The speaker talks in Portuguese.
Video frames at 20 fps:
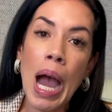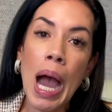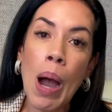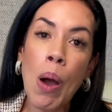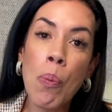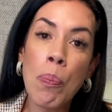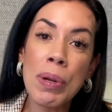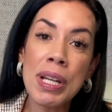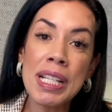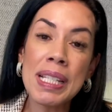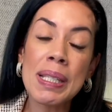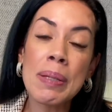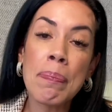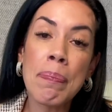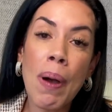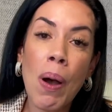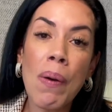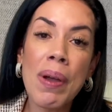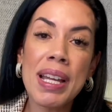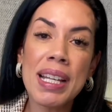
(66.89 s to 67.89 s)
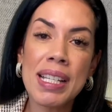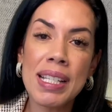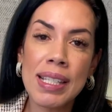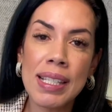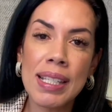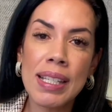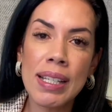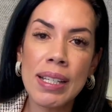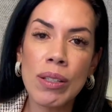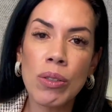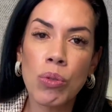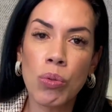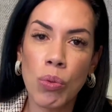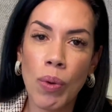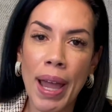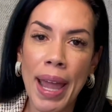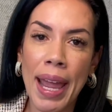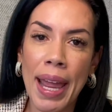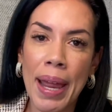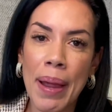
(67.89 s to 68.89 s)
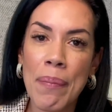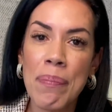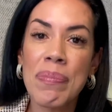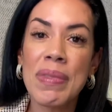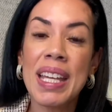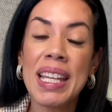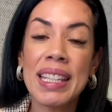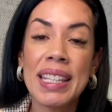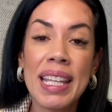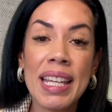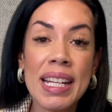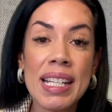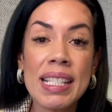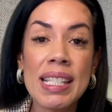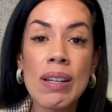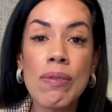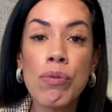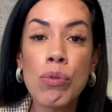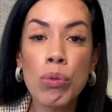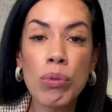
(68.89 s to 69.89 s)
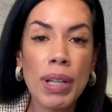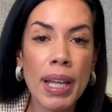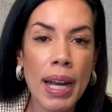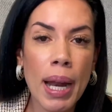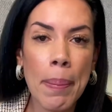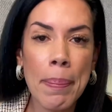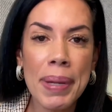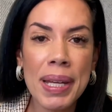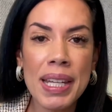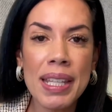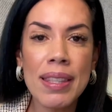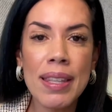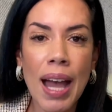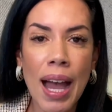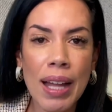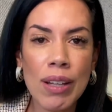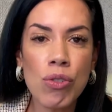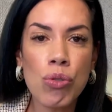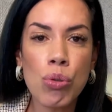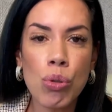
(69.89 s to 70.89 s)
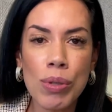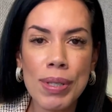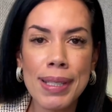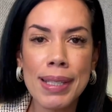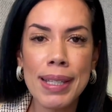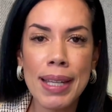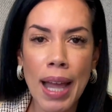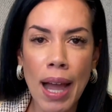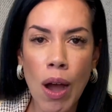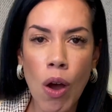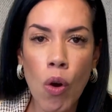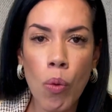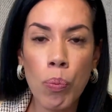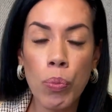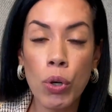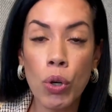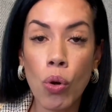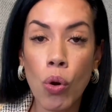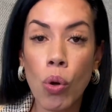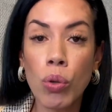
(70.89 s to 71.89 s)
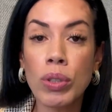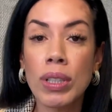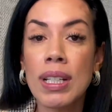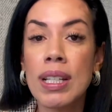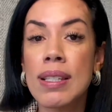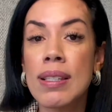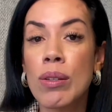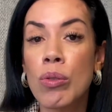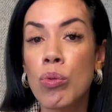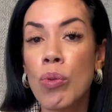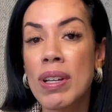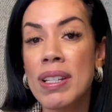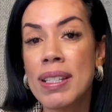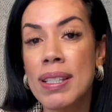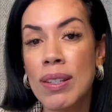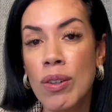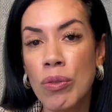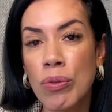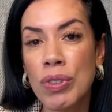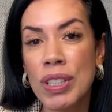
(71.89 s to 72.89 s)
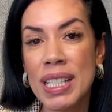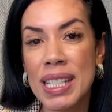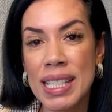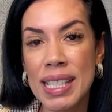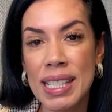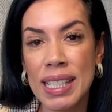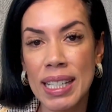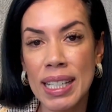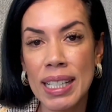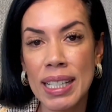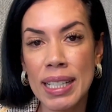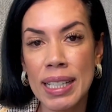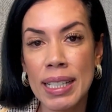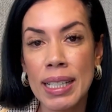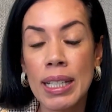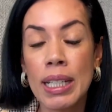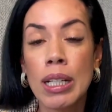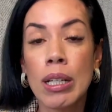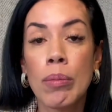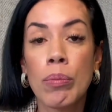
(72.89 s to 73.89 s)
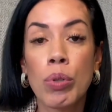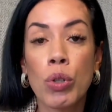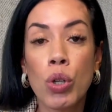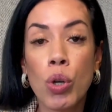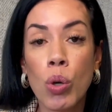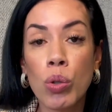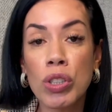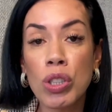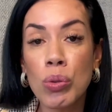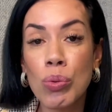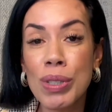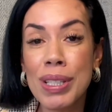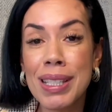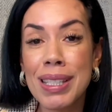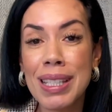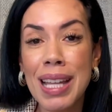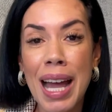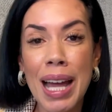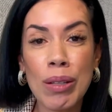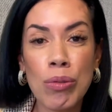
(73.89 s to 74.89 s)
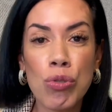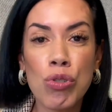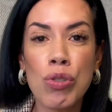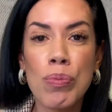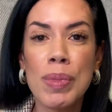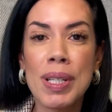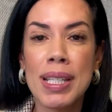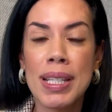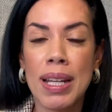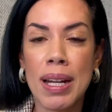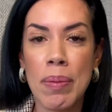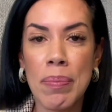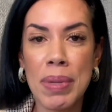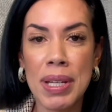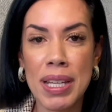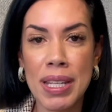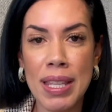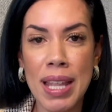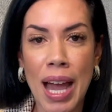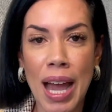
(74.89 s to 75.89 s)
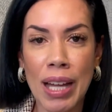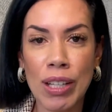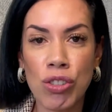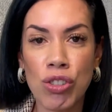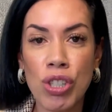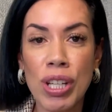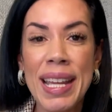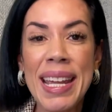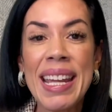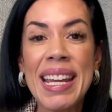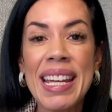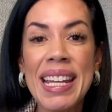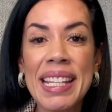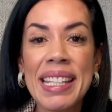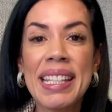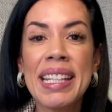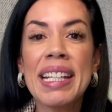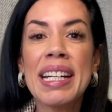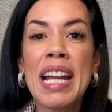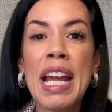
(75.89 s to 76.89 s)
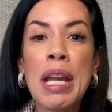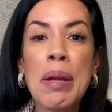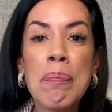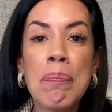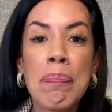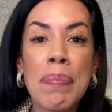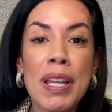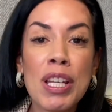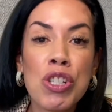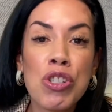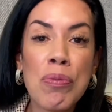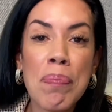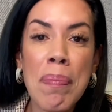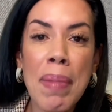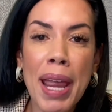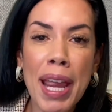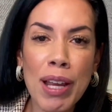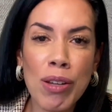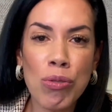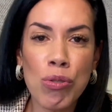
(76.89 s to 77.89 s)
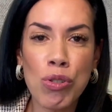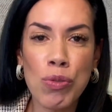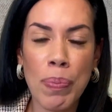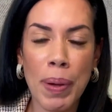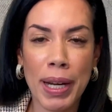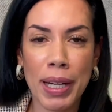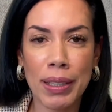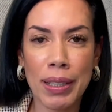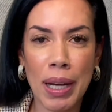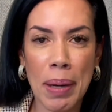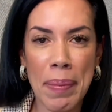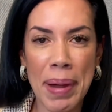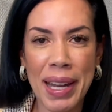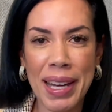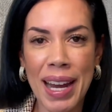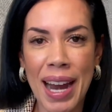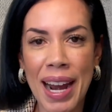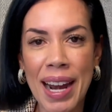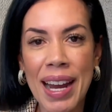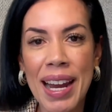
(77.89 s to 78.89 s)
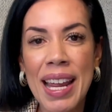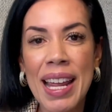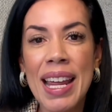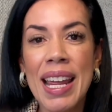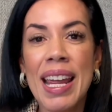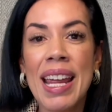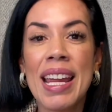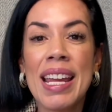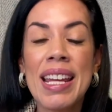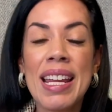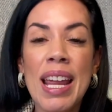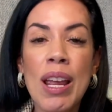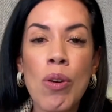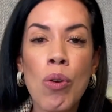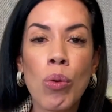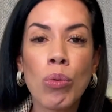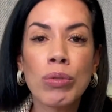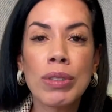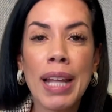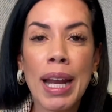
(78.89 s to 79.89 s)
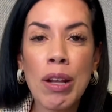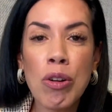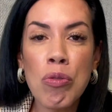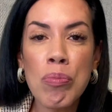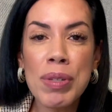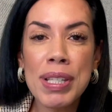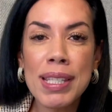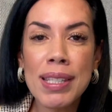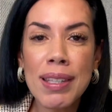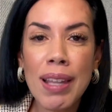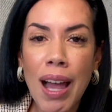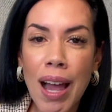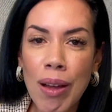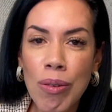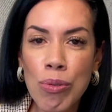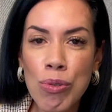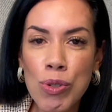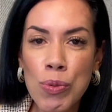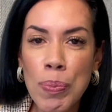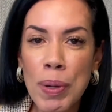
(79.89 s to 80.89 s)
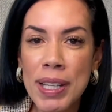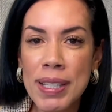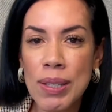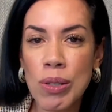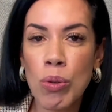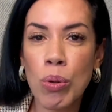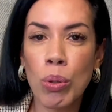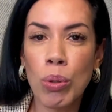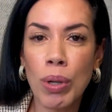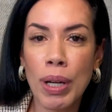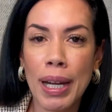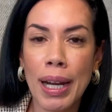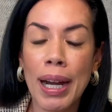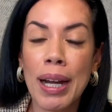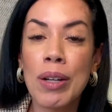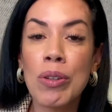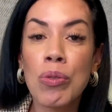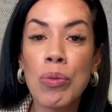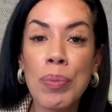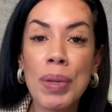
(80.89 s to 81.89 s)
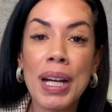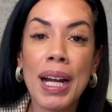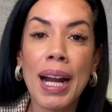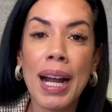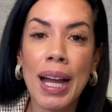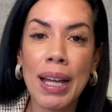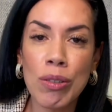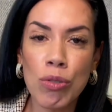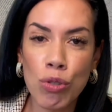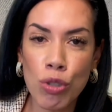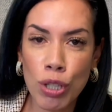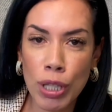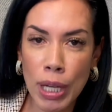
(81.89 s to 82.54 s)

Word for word: O principal requisito é, é ter essa vulnerabilidade social por conta da situação financeira, por conta do estado de miserabilidade e ter impedimentos para trabalhar, em encontrar obstáculos para se colocar no mercado de